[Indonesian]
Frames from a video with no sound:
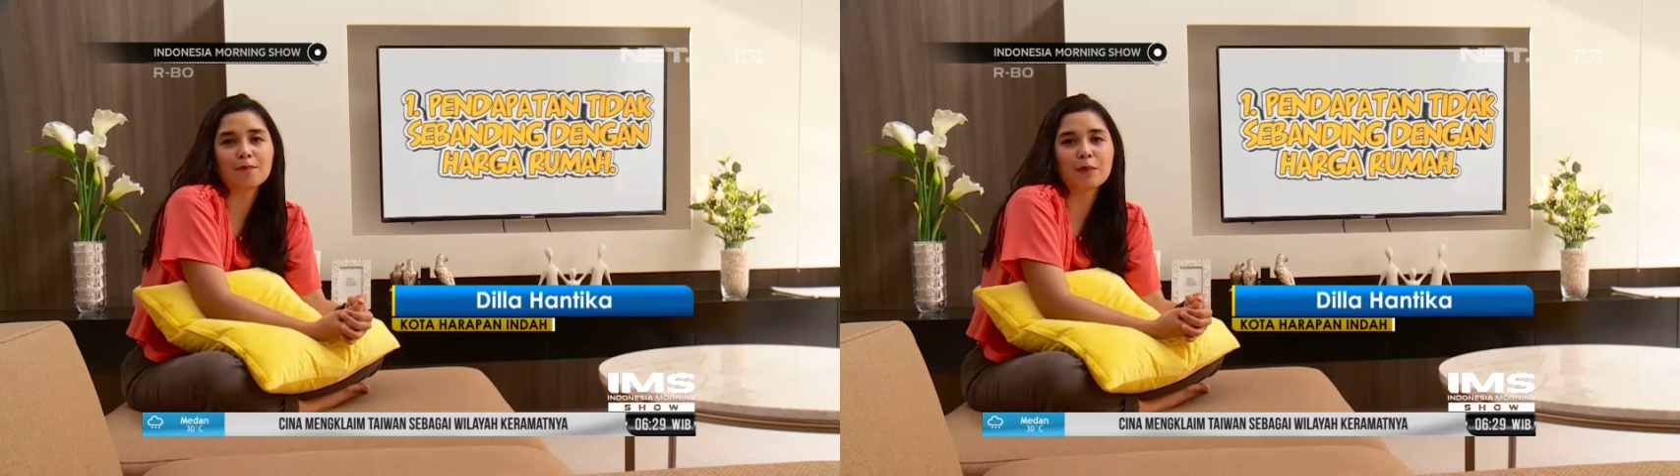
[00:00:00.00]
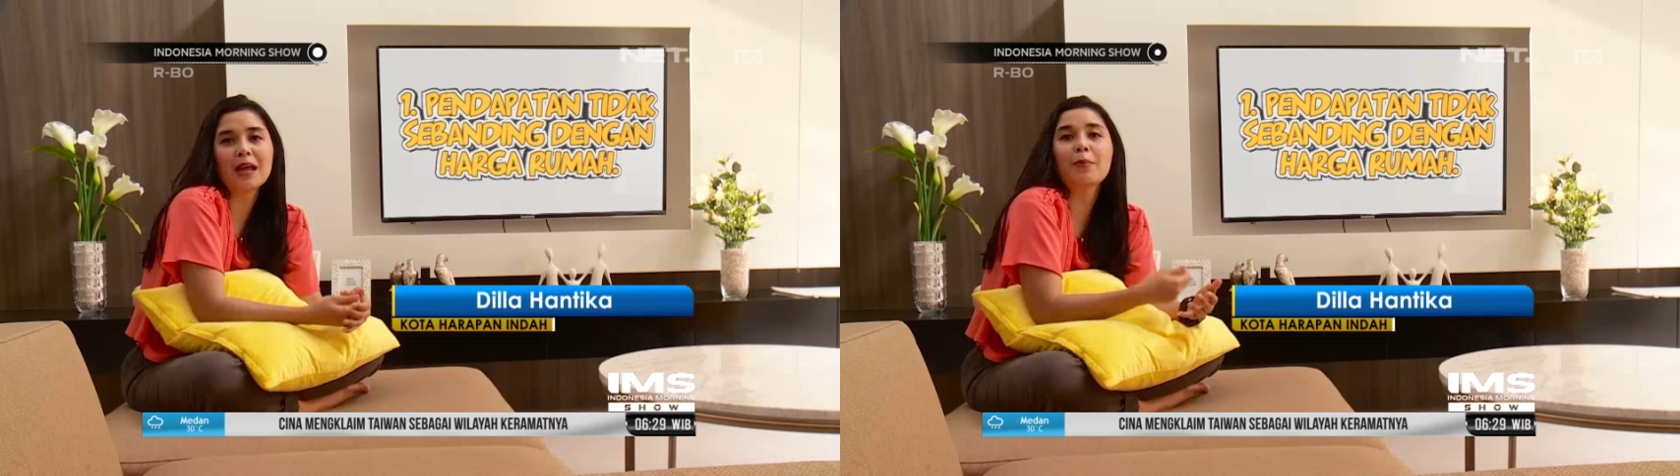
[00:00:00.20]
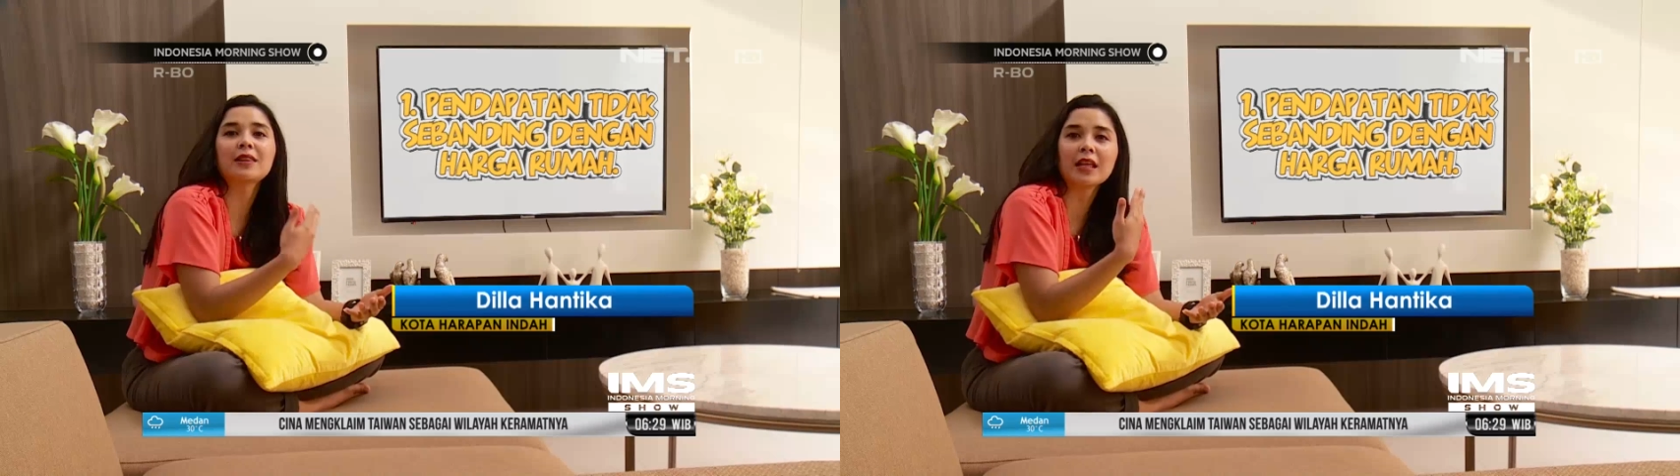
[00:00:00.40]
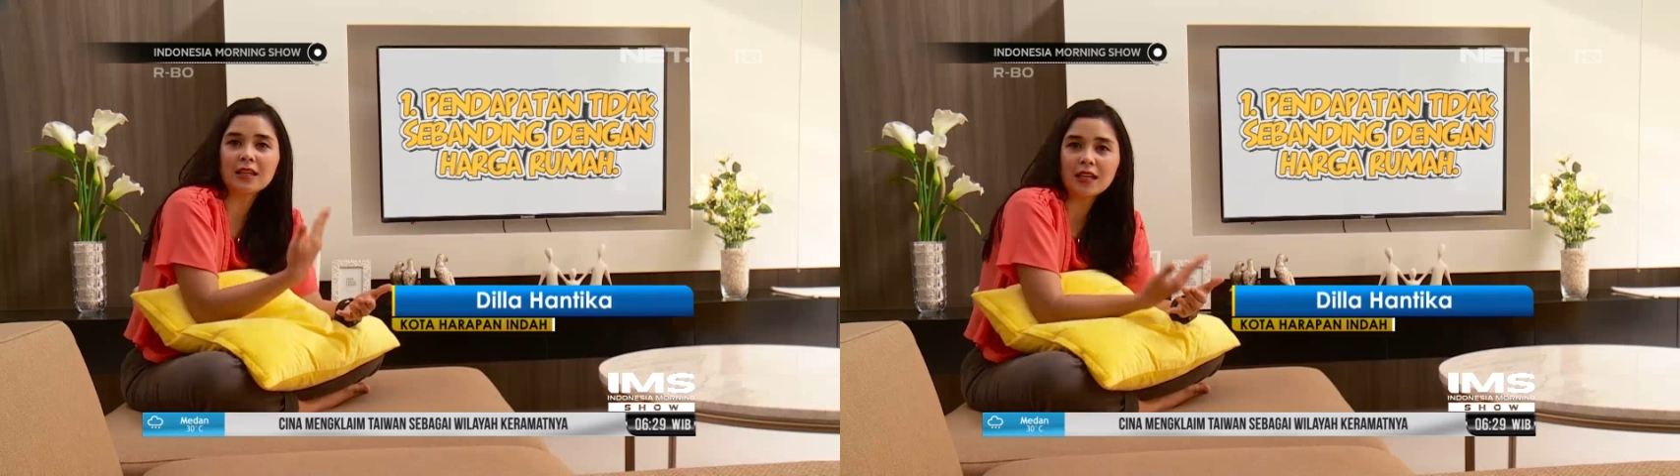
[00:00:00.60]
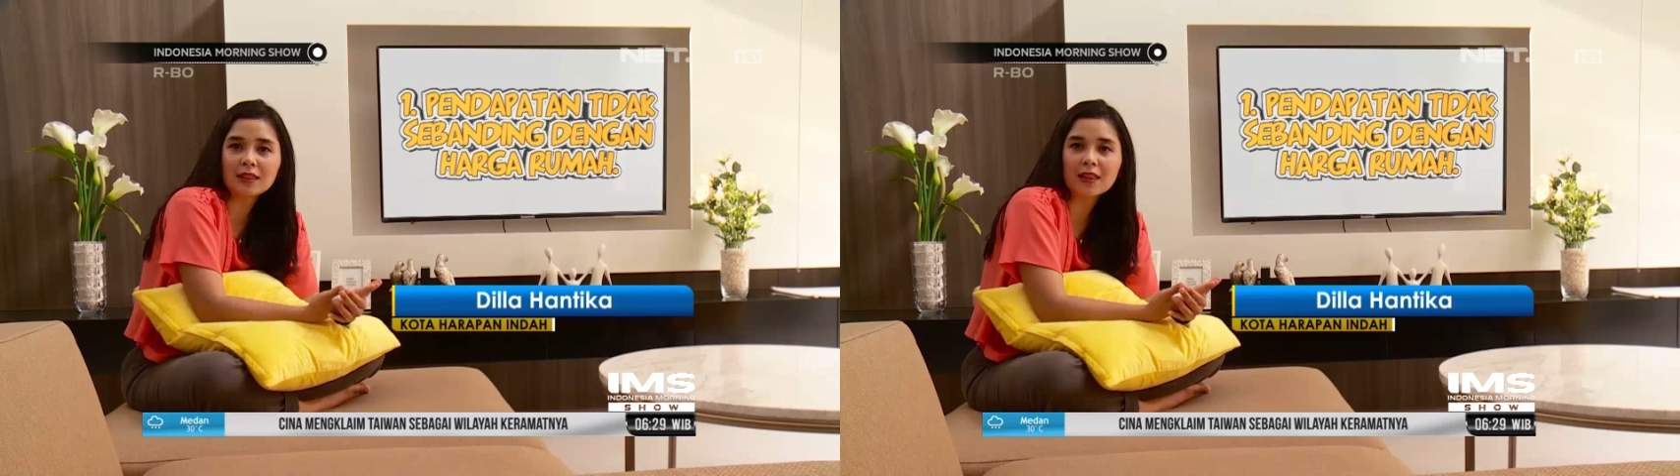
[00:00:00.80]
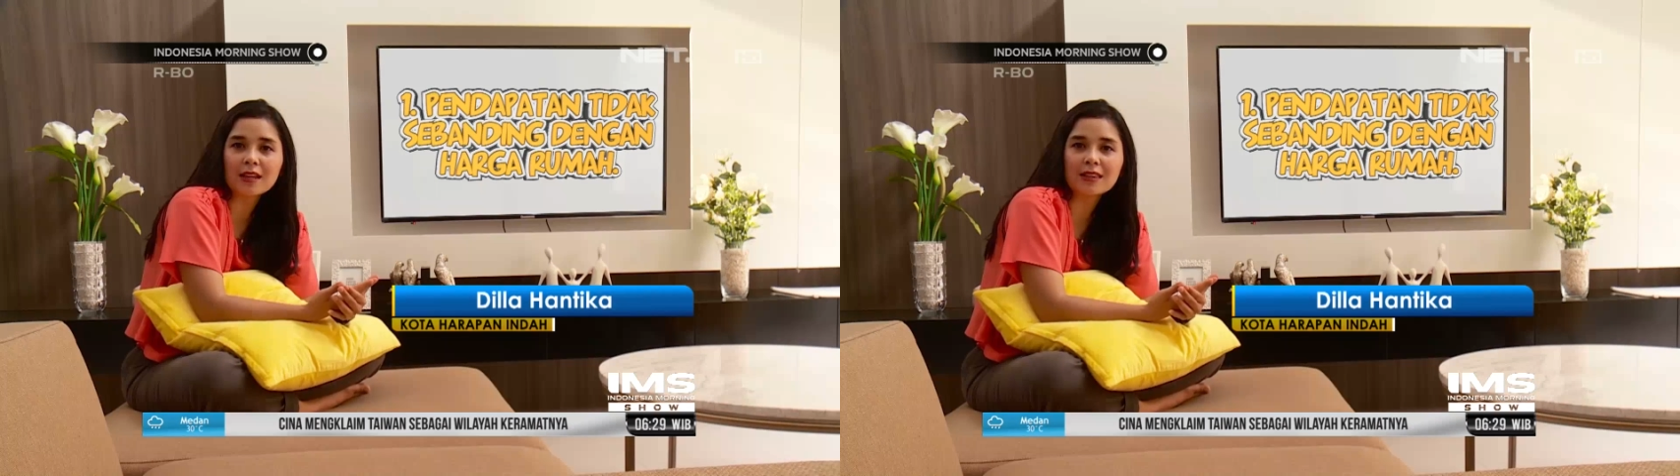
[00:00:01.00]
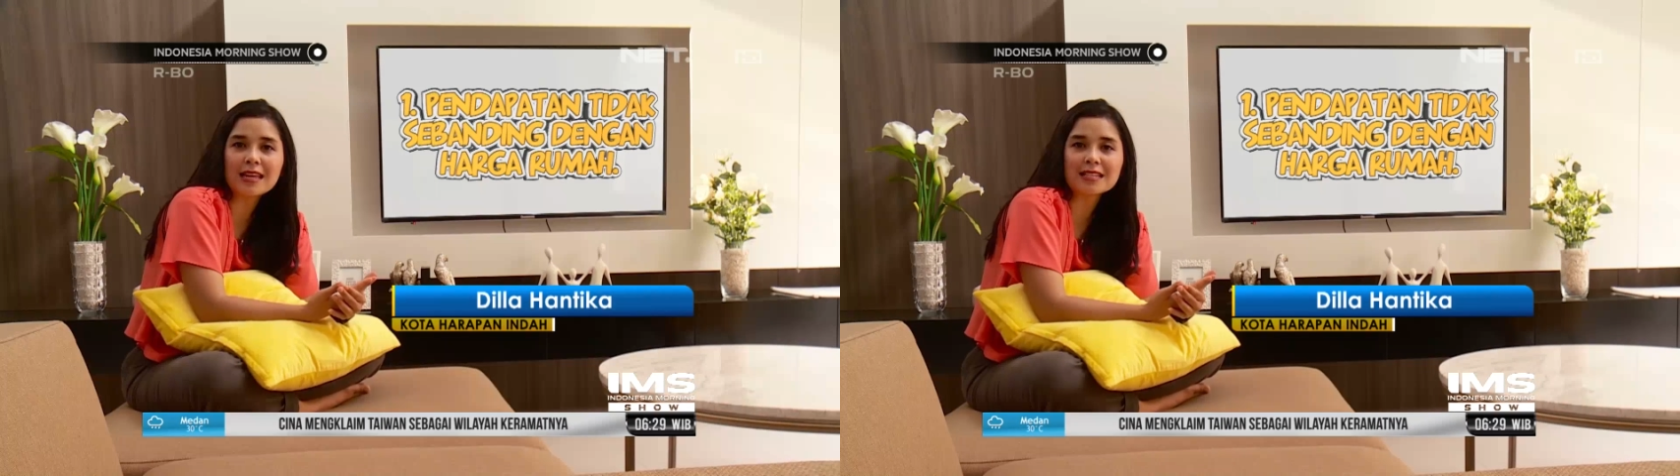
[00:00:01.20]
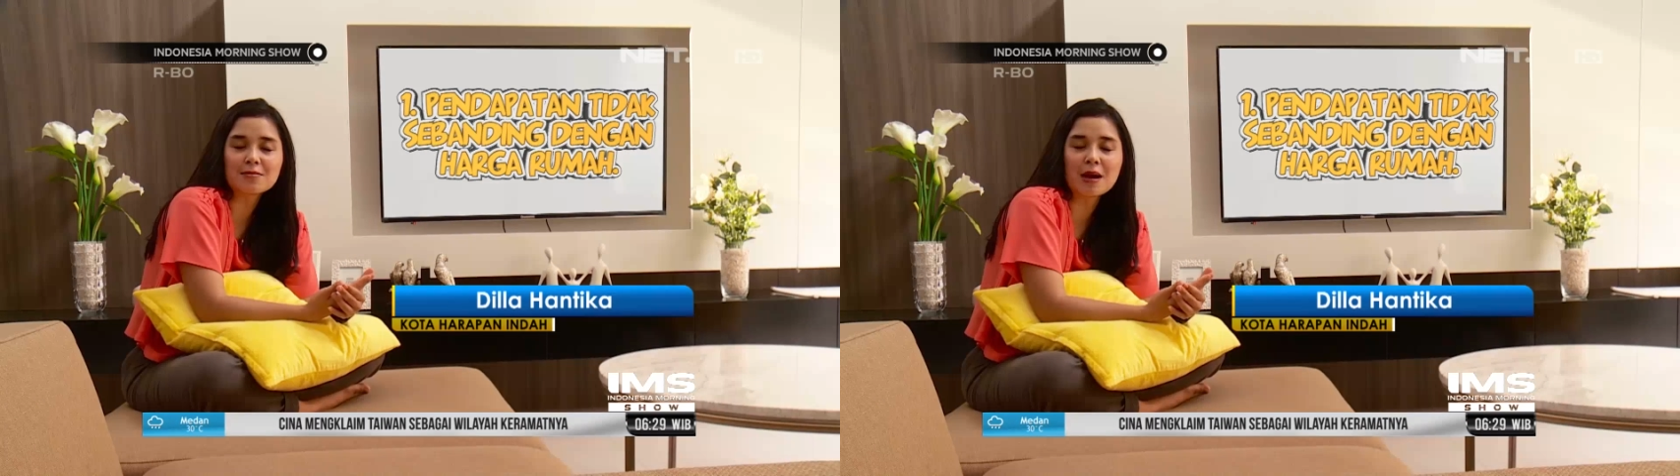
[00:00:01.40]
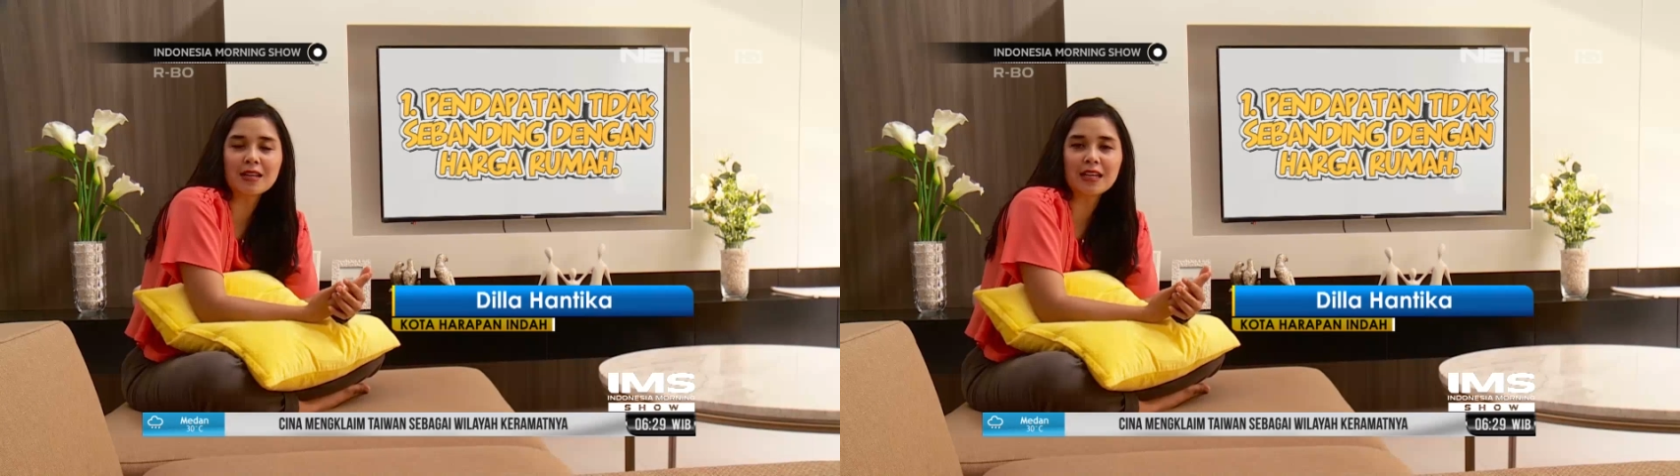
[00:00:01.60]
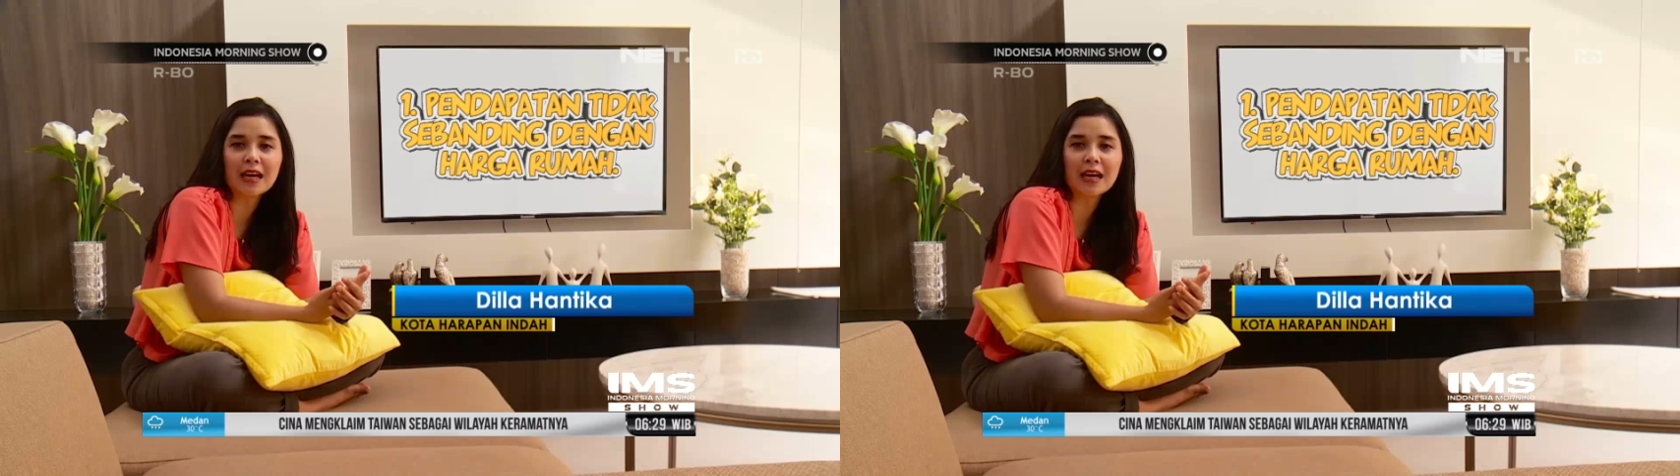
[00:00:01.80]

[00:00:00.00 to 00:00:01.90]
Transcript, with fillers: pendapatan kita tidak sebanding